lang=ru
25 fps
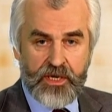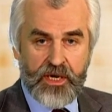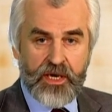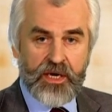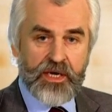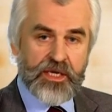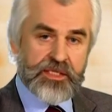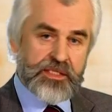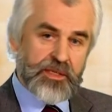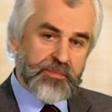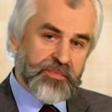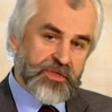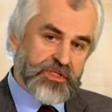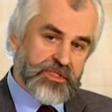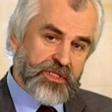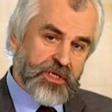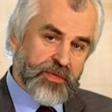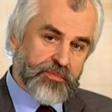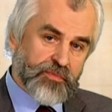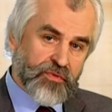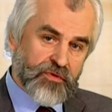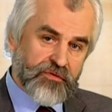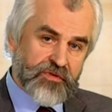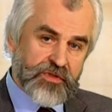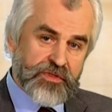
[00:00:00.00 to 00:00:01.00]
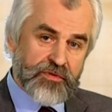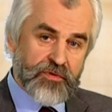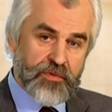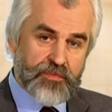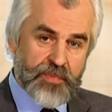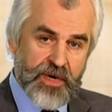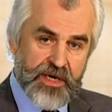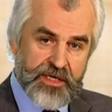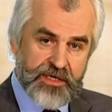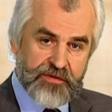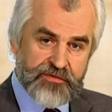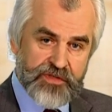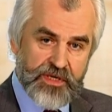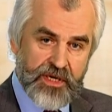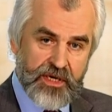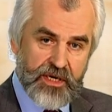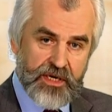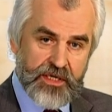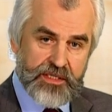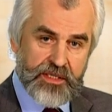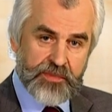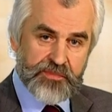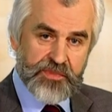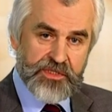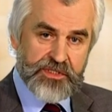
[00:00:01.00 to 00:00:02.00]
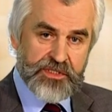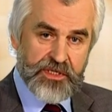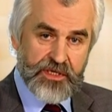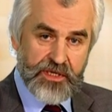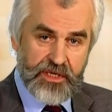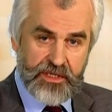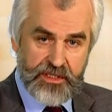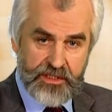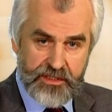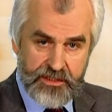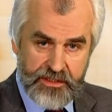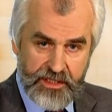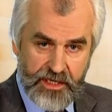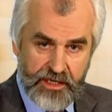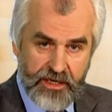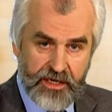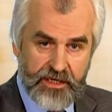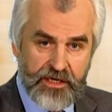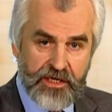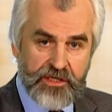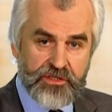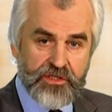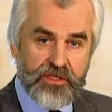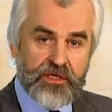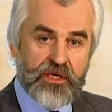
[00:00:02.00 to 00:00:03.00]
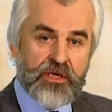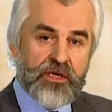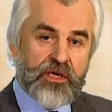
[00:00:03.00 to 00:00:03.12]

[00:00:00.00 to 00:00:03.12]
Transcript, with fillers: летописная повесть в Ипатьевской летописи и, наконец,